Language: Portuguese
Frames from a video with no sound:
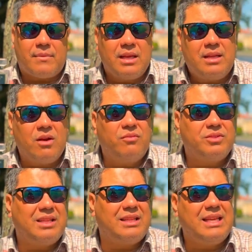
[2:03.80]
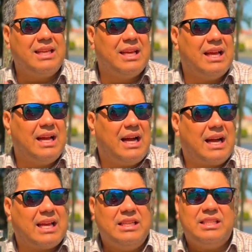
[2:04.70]
Então você tem
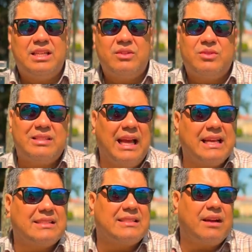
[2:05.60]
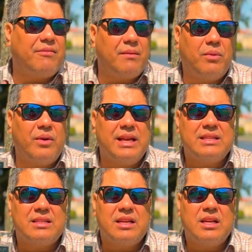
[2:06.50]
aquele cheiro sexy da
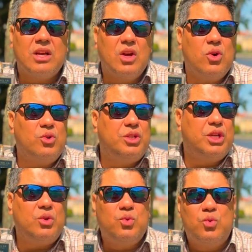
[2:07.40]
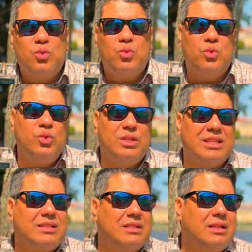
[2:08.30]
framboesa, o cheiro do wood,
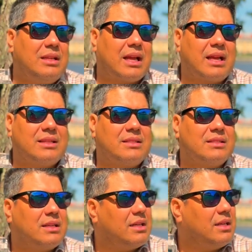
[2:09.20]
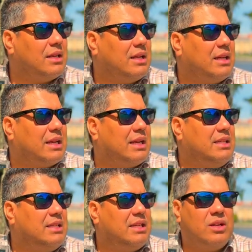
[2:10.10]
assim, daquelas.
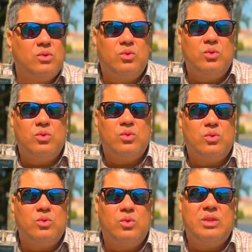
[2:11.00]
aquele cheiro do, do